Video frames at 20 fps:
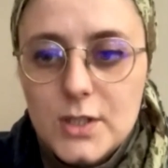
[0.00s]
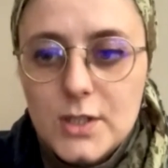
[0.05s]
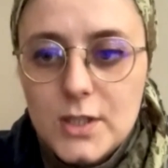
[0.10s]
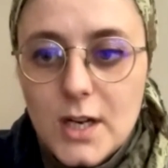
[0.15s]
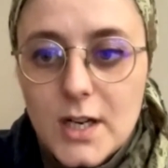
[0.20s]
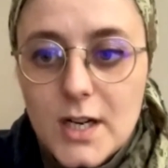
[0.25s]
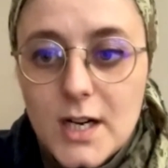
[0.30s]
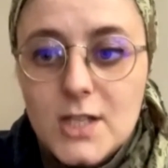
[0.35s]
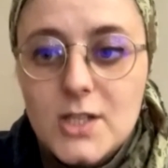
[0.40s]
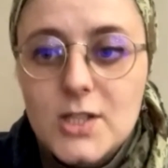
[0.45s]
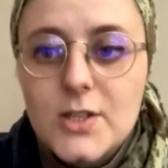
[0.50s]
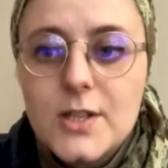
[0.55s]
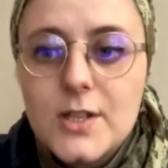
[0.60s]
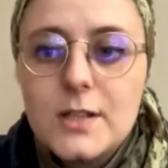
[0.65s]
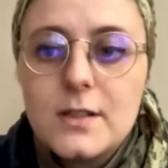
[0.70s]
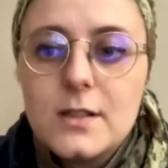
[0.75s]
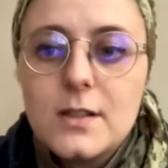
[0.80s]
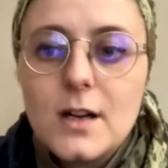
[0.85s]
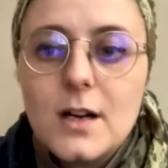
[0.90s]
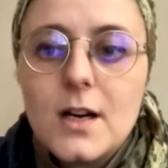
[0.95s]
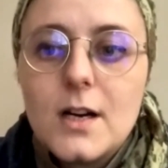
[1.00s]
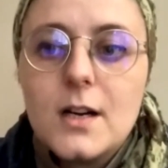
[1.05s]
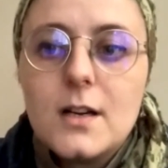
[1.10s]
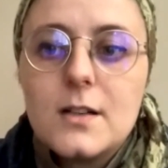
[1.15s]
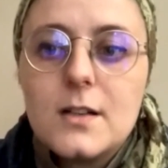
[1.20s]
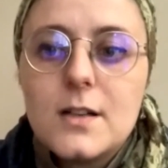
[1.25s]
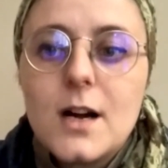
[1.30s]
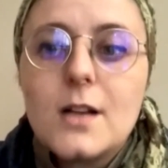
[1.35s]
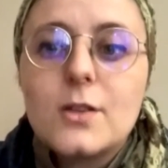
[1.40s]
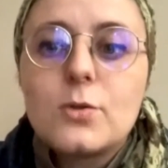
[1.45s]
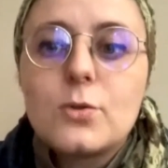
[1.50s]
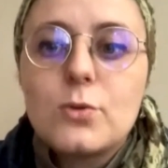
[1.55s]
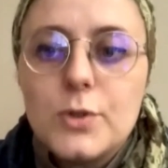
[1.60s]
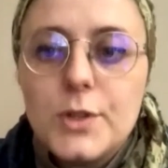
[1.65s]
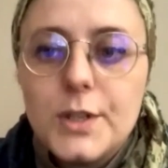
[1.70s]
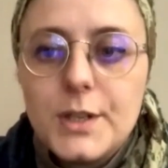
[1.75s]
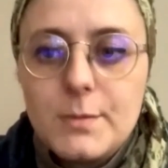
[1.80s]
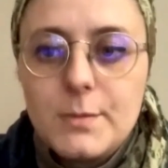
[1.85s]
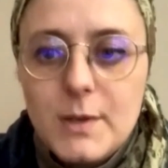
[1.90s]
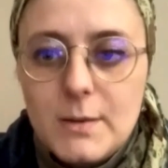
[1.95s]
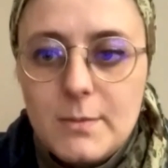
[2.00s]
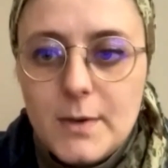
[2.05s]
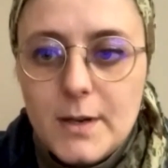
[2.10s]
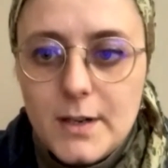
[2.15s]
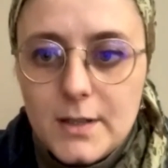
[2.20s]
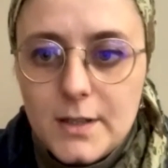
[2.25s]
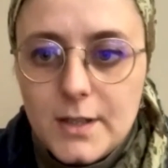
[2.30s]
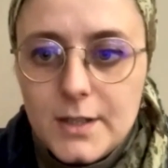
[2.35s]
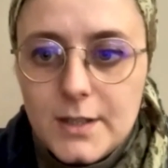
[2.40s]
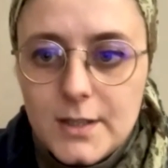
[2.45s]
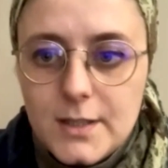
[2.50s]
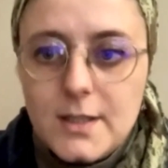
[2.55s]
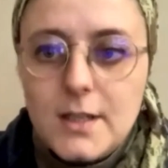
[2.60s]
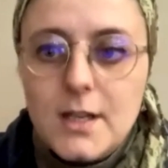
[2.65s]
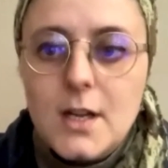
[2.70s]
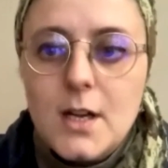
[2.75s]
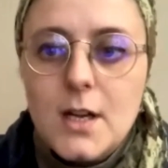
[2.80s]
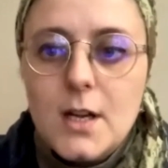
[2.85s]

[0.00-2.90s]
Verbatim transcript: araçlarını daha rahat kullanabilme alanı